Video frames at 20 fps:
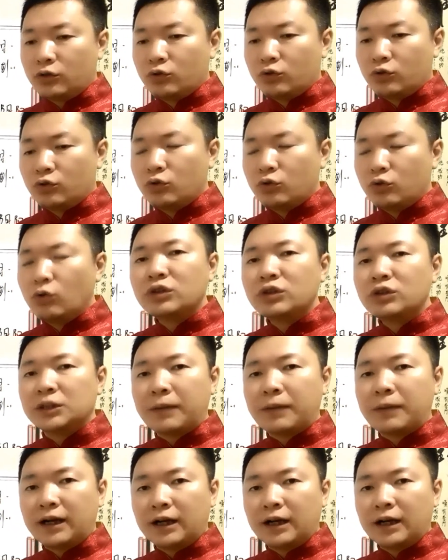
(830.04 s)
终极
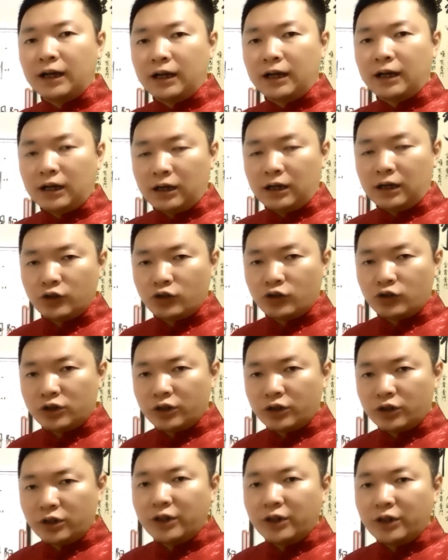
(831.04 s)
班啊啊，学
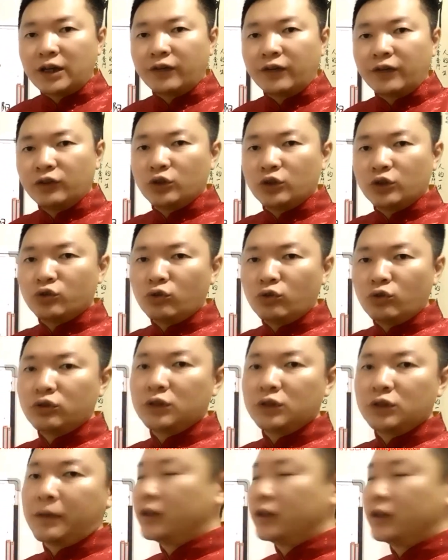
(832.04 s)
阳宅风水终极
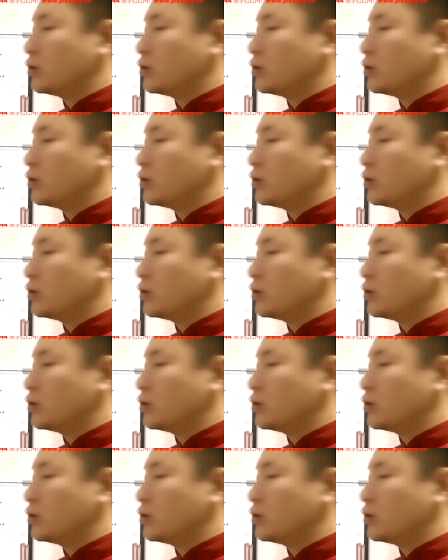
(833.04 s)
班的时